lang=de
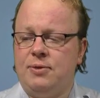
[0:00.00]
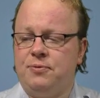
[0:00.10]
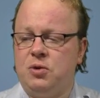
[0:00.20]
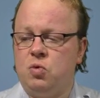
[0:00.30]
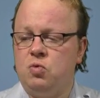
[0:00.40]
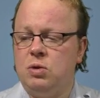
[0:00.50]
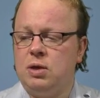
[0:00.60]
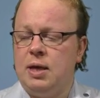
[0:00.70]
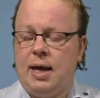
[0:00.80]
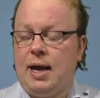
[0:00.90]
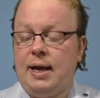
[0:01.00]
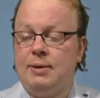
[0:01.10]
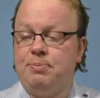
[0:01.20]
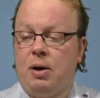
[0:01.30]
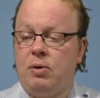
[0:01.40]
eine Figur, äh,
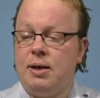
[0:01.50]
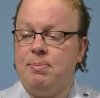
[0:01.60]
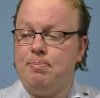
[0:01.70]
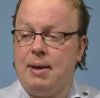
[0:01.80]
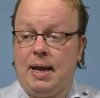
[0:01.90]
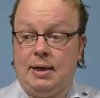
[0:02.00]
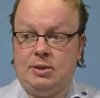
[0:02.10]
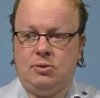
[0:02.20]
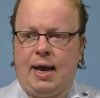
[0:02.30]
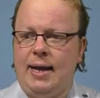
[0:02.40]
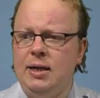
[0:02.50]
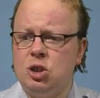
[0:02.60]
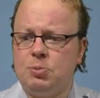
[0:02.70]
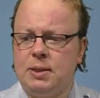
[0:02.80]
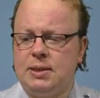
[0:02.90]
einen Bauern mehr. Also
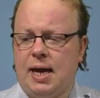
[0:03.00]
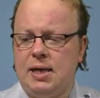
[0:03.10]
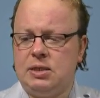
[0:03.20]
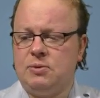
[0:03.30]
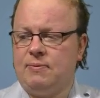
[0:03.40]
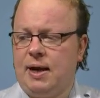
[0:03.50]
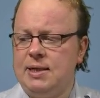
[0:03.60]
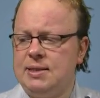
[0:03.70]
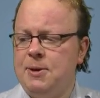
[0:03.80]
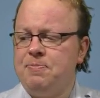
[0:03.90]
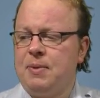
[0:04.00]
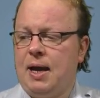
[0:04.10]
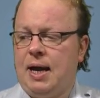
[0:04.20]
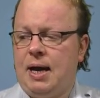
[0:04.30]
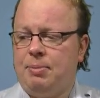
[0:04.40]
eigentlich spricht ja alles für Weiß.
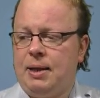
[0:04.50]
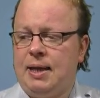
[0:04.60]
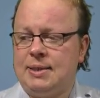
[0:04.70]
Aber